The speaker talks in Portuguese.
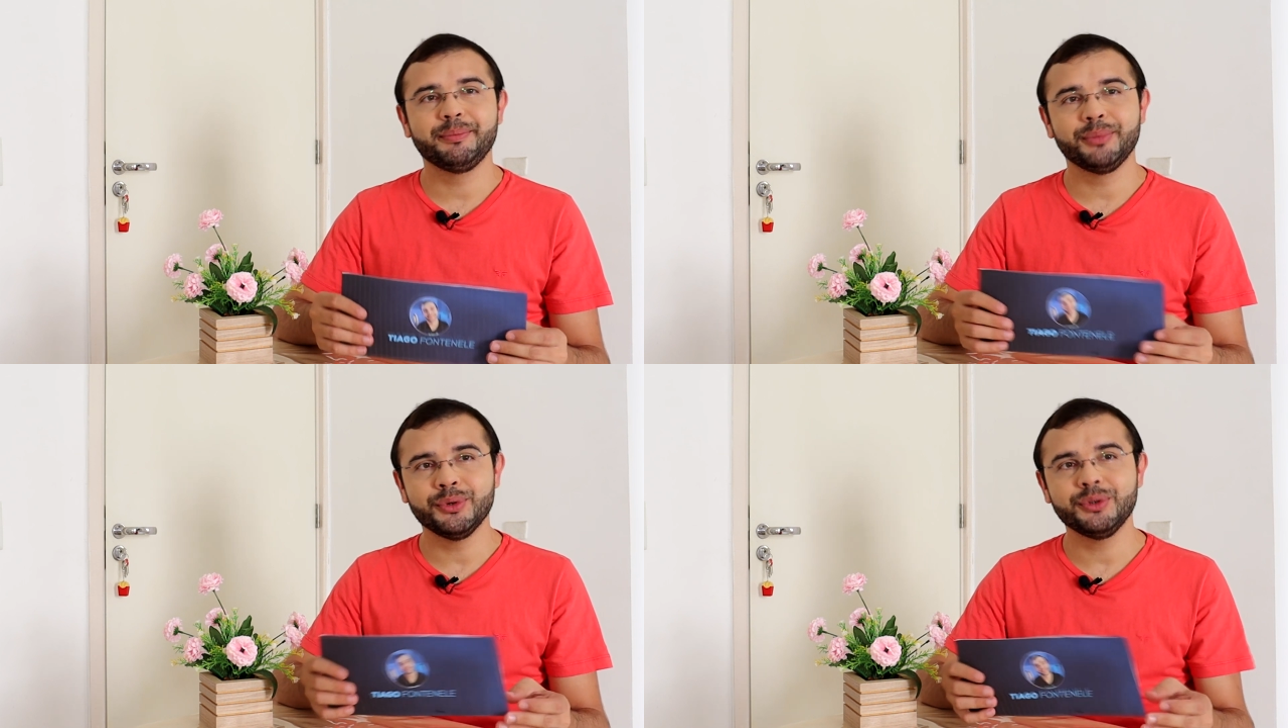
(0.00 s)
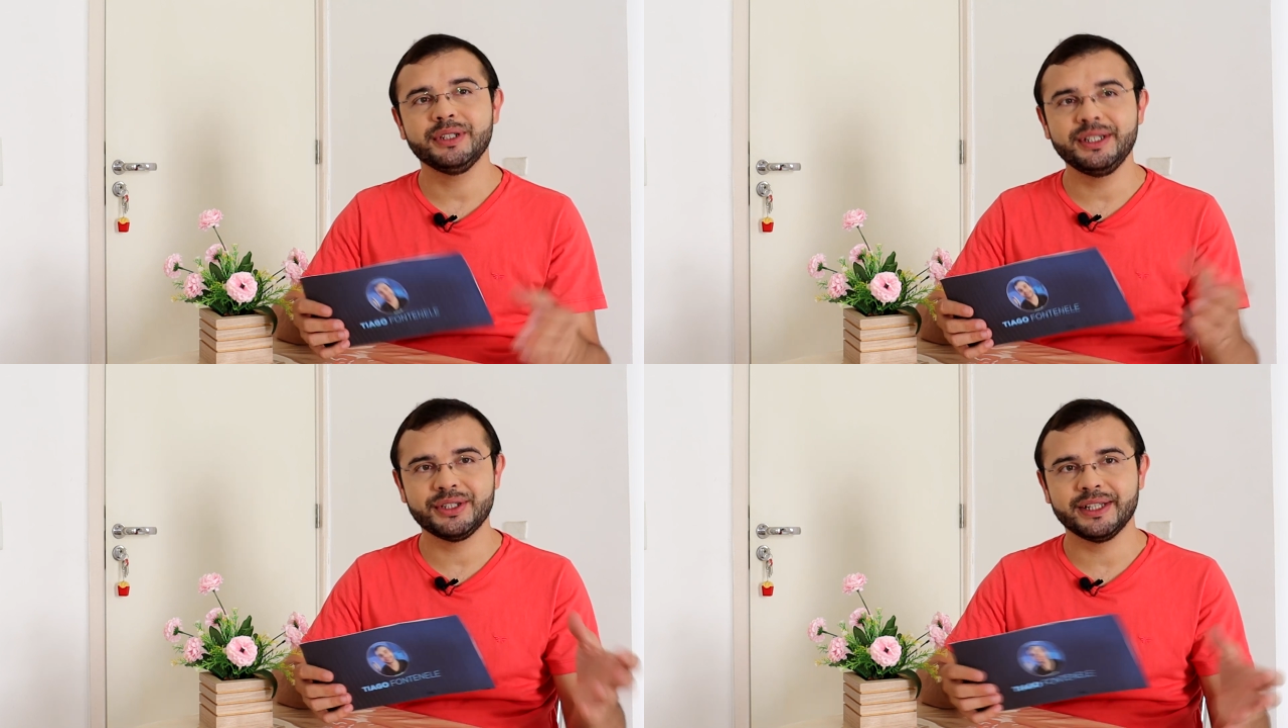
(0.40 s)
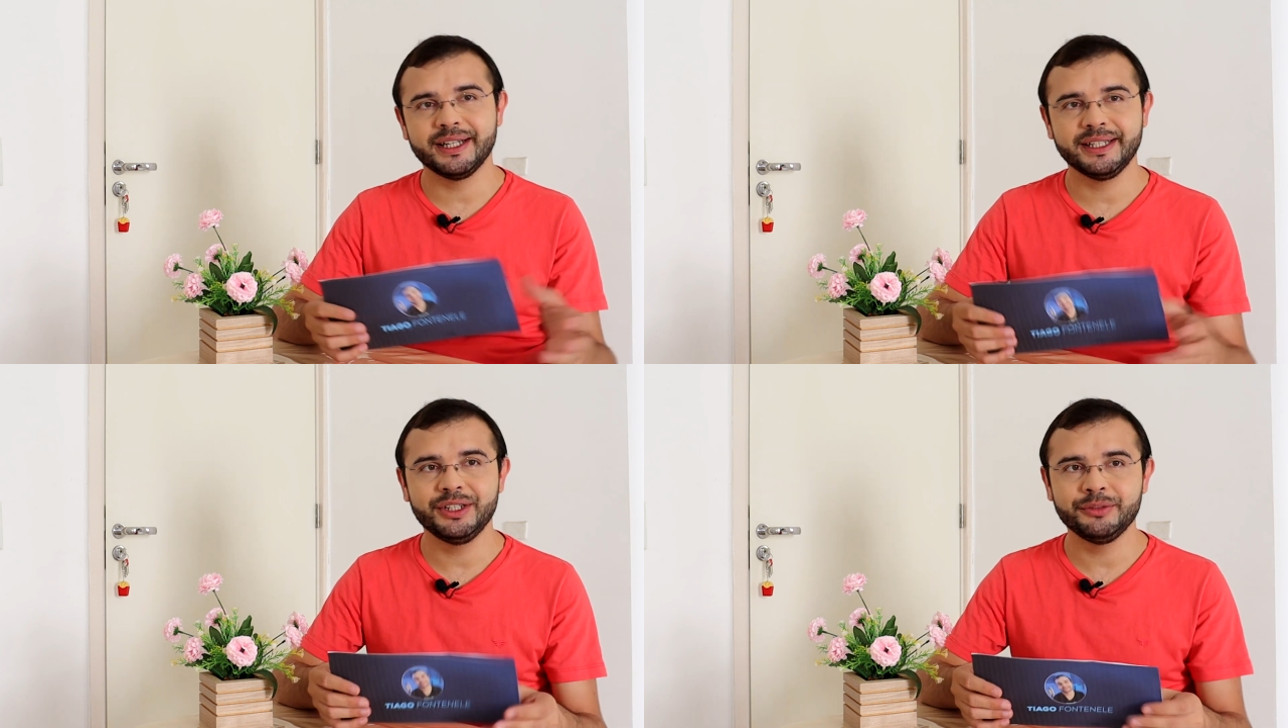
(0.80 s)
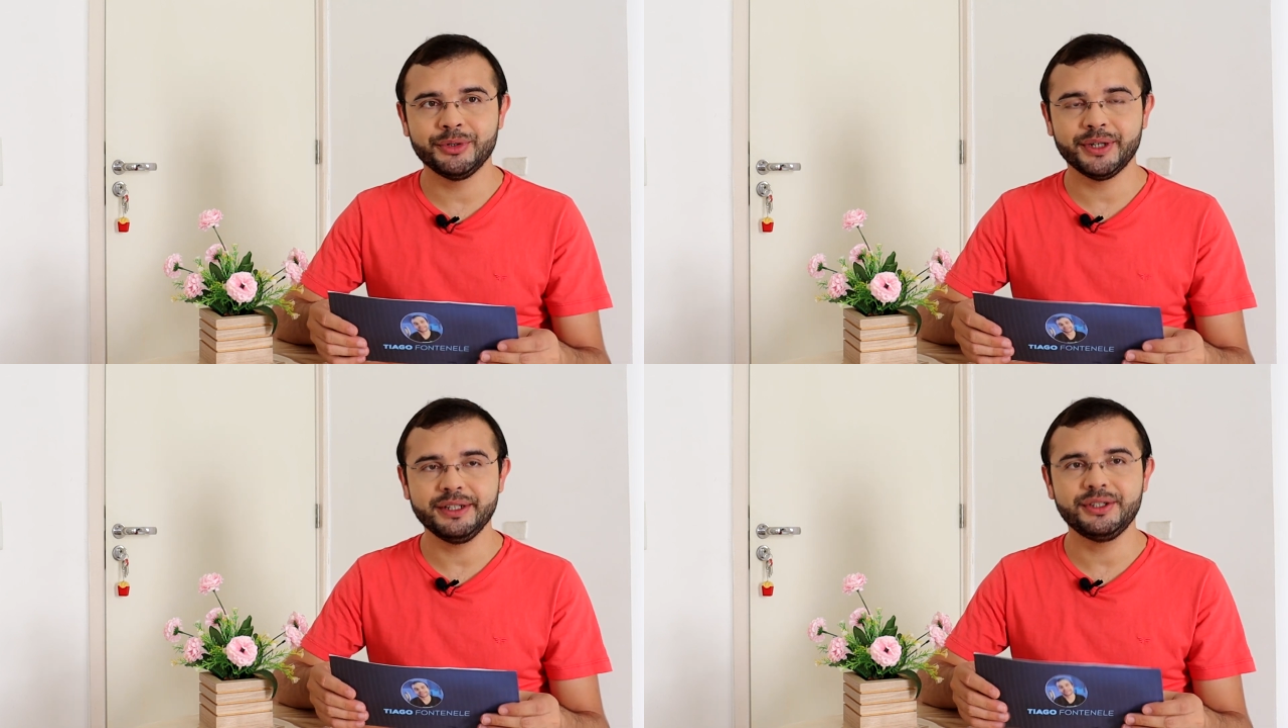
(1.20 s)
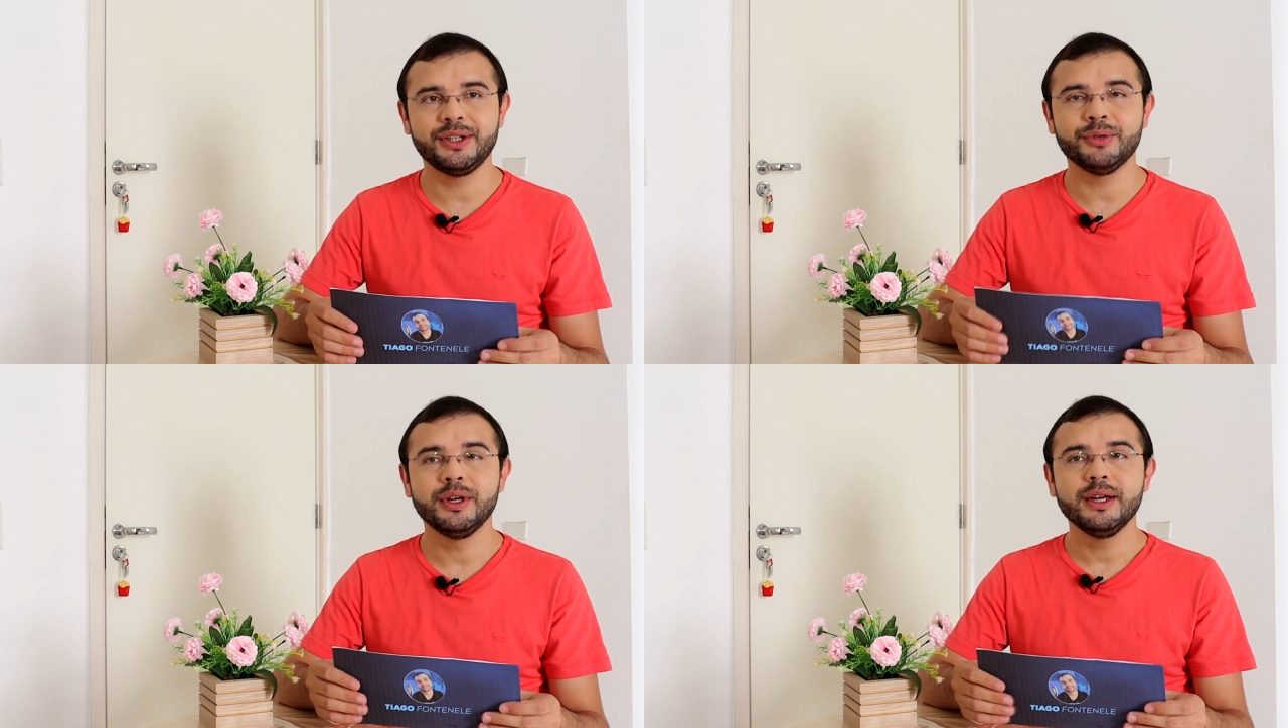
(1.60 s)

por estar aqui no meu cantinho.